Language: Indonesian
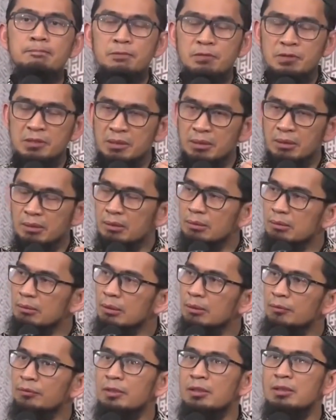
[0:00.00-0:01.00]
saya
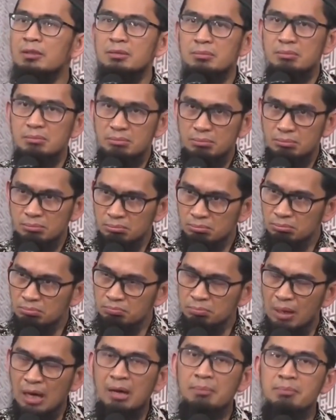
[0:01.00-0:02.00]
ngerti
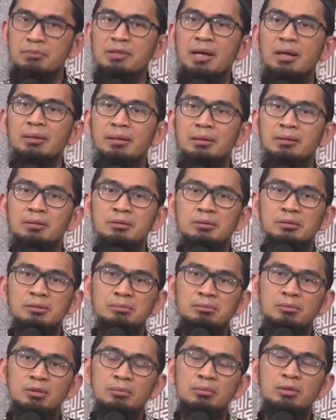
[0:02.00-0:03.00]
paham saat itu
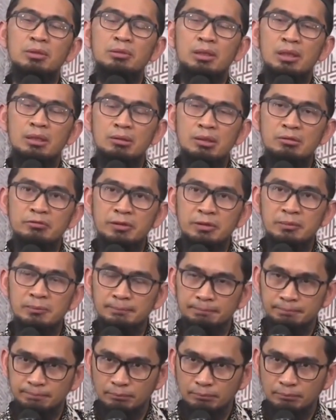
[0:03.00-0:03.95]
bahwa beliau telah wafat